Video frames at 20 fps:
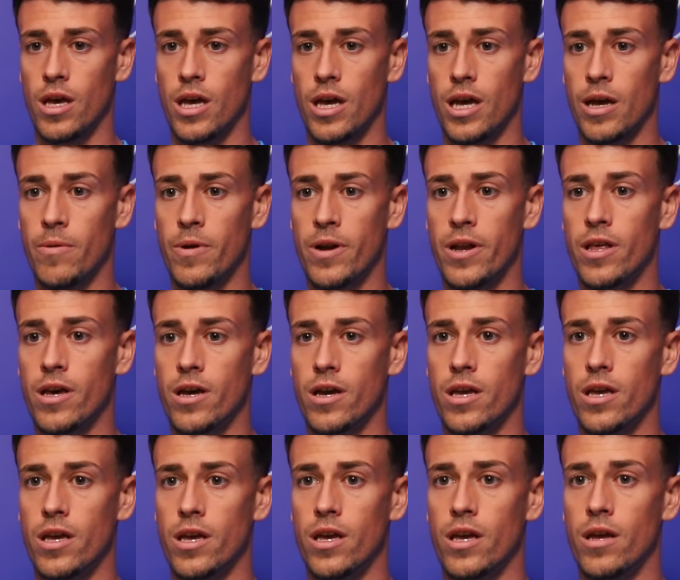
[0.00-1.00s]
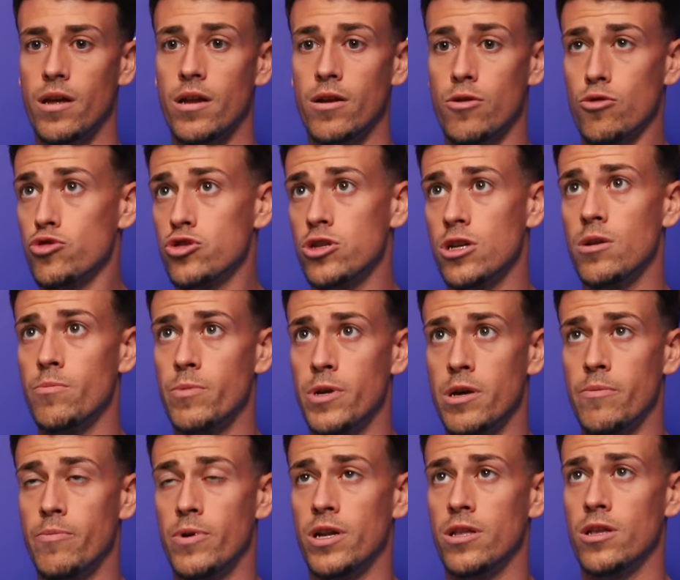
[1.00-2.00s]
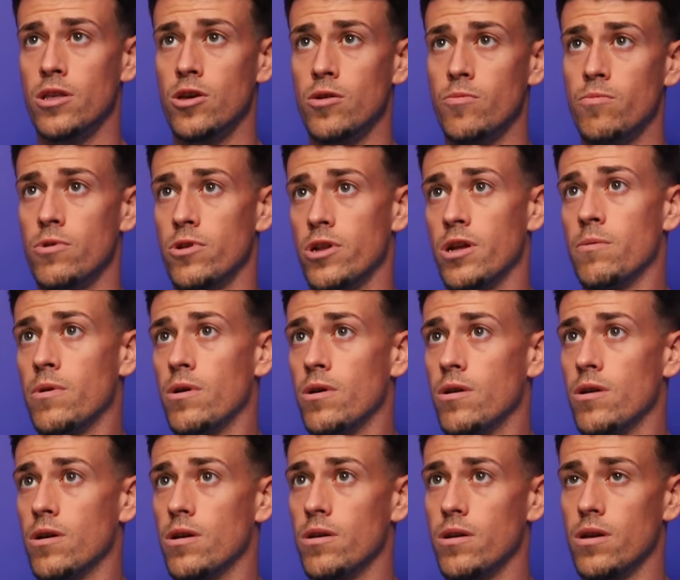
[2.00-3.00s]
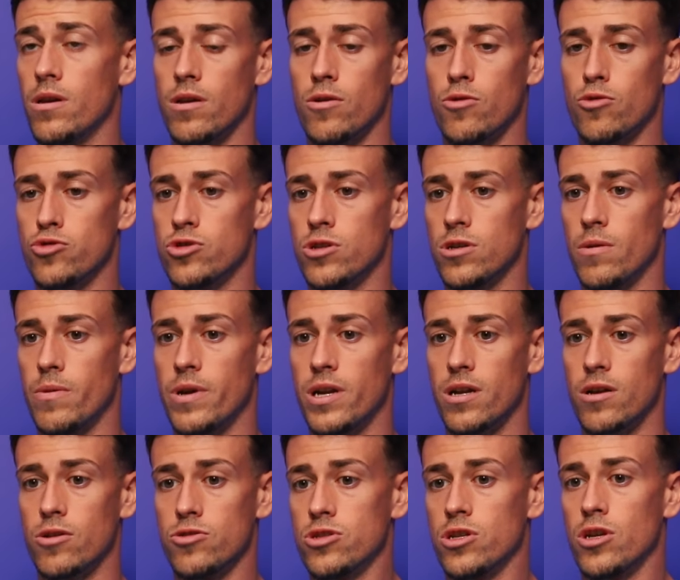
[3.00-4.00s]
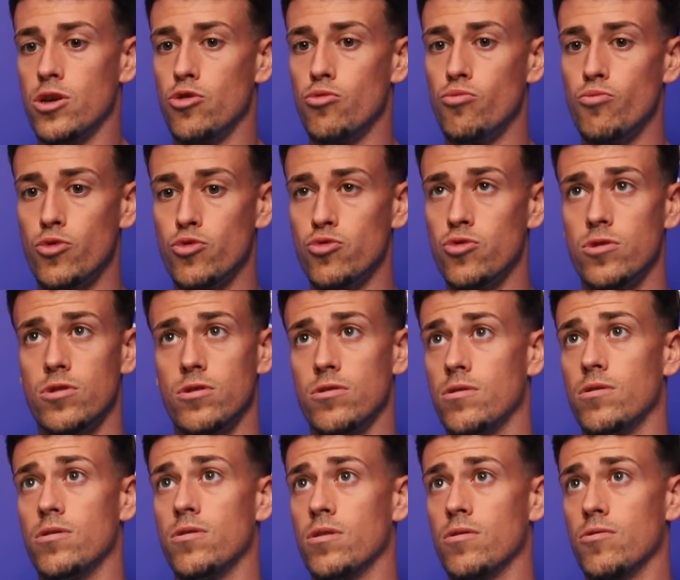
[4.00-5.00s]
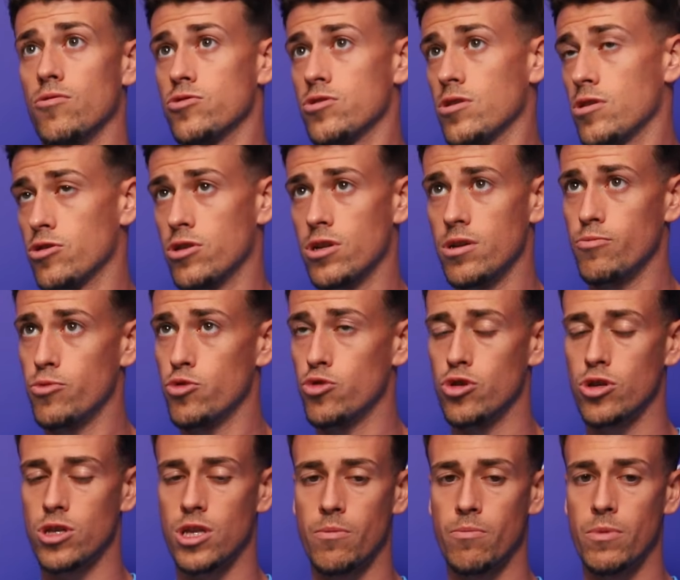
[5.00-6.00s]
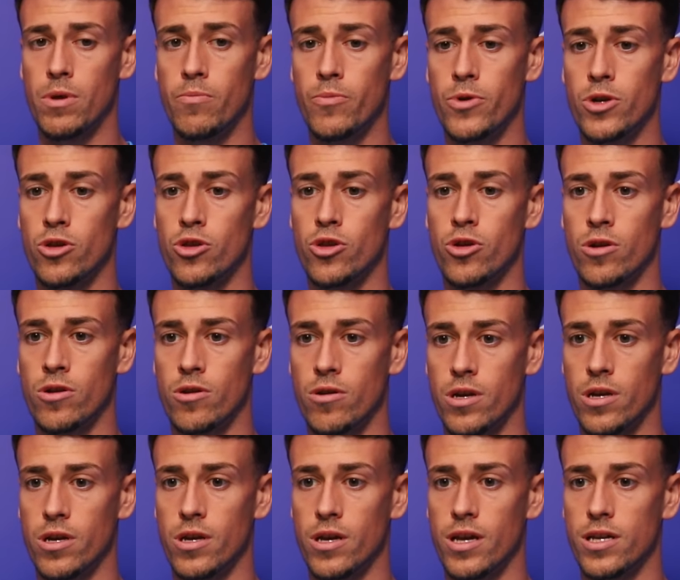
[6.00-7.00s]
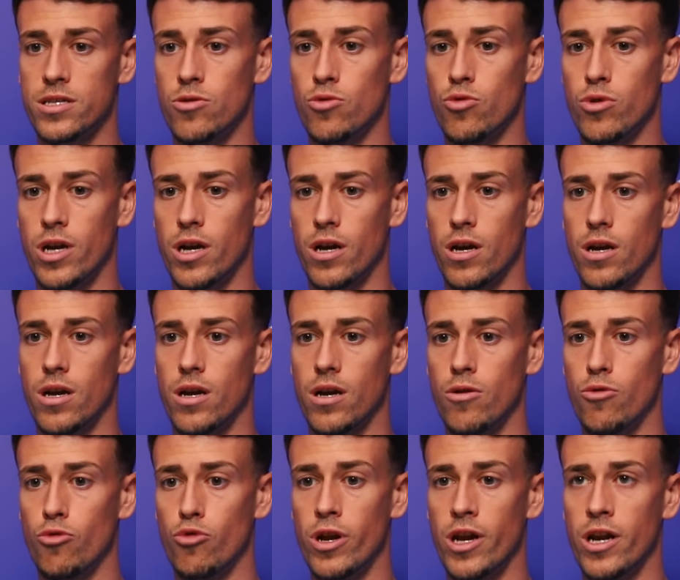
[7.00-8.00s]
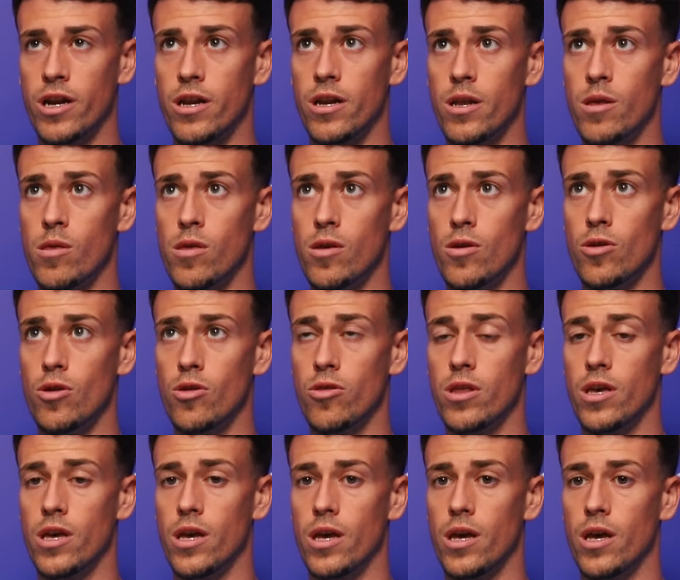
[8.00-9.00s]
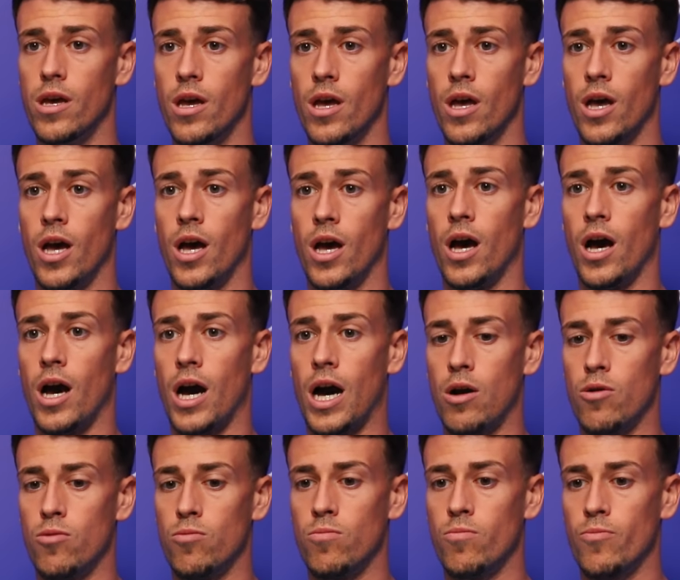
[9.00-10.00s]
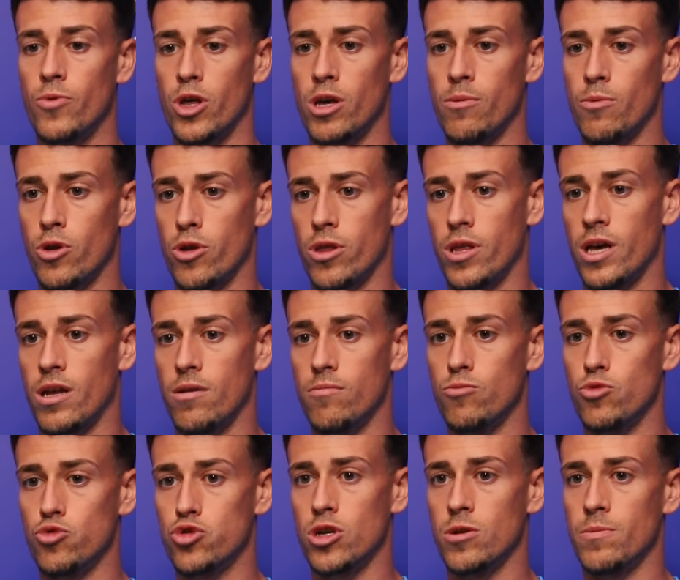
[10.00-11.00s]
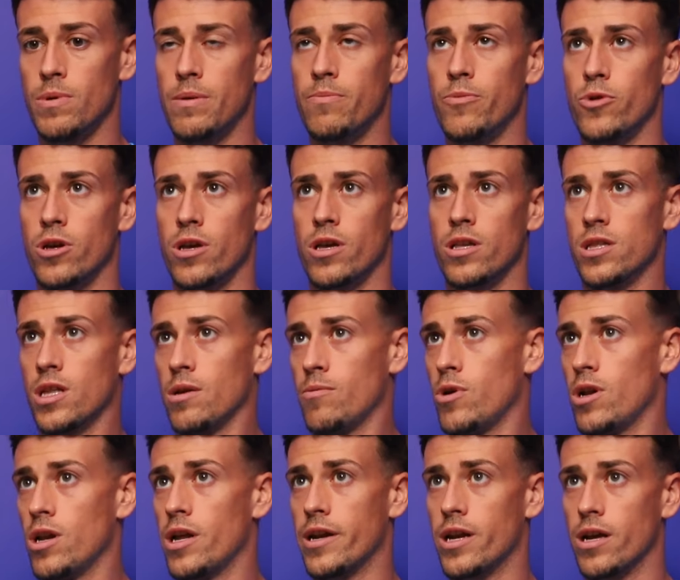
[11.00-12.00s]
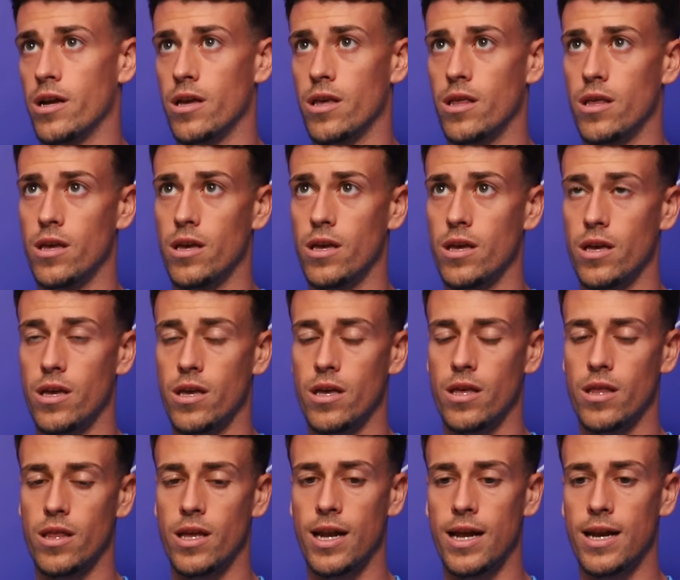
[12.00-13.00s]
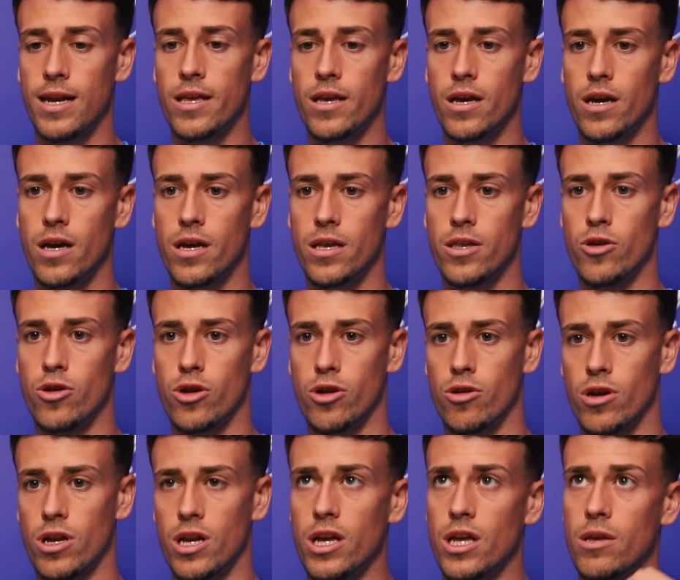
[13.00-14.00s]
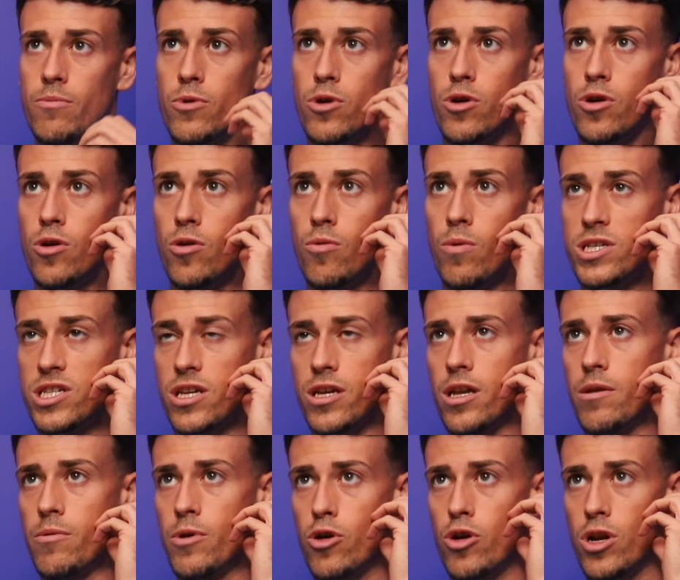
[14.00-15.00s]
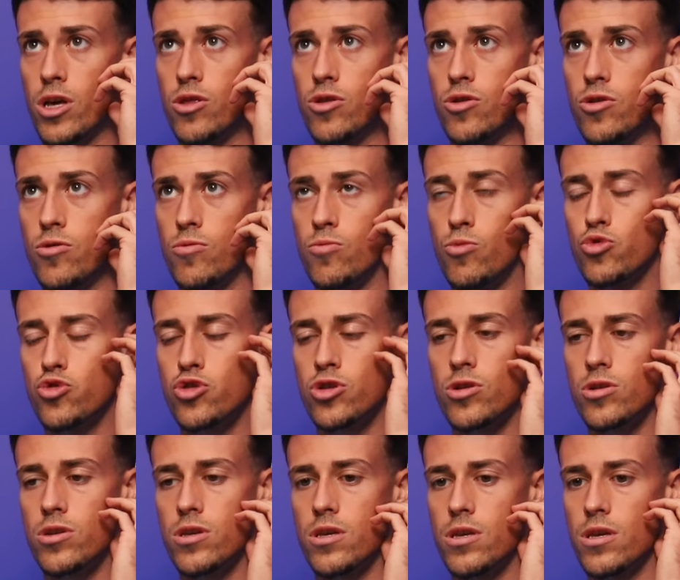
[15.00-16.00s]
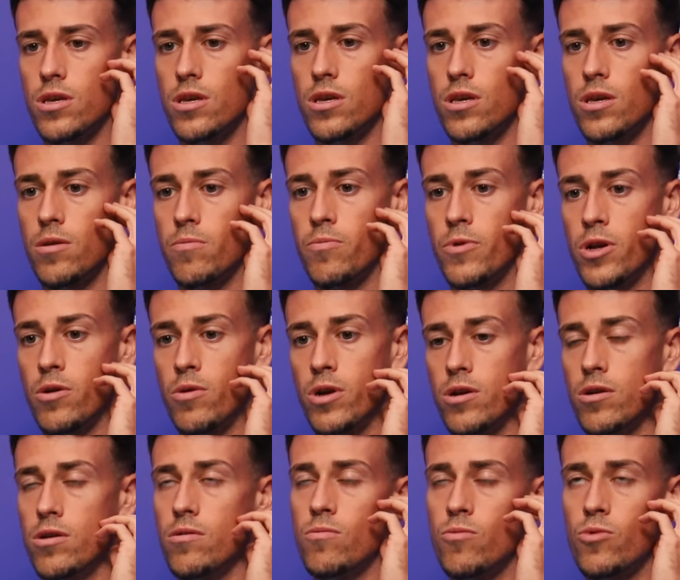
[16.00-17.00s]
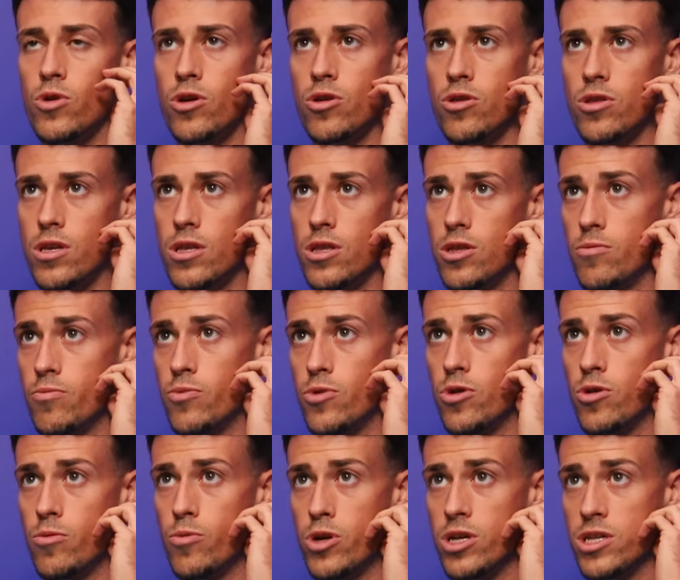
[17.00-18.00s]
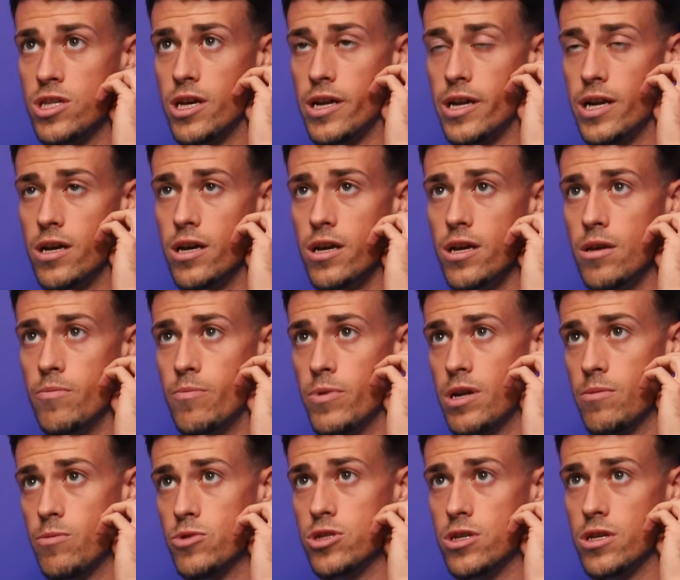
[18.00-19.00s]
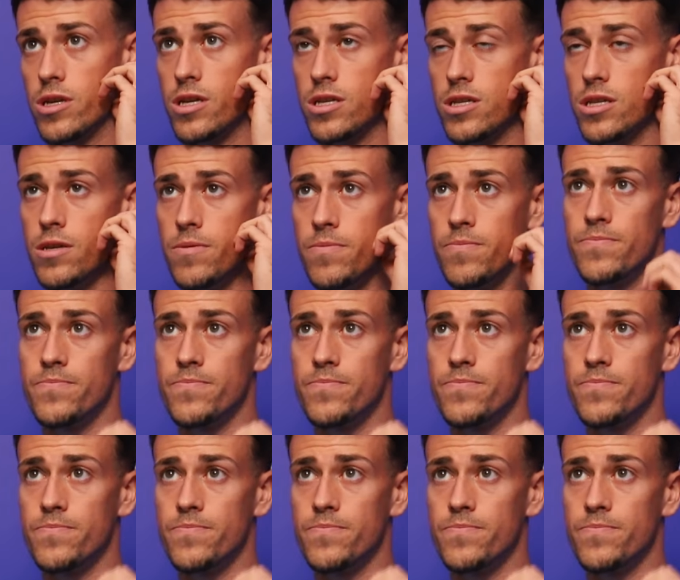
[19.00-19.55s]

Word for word: Es verdad que incluso en el primer partido podríamos eh, incluso haber conseguido un punto, incluso los tres puntos también, pero yo creo que, que es un gran, gran inicio donde aún podemos dar mucho más porque estamos al arranque de, la liga y yo creo que el equipo va a seguir mejorando mucho, y, pero bueno, muy contentos por este arranque y esperemos seguir así.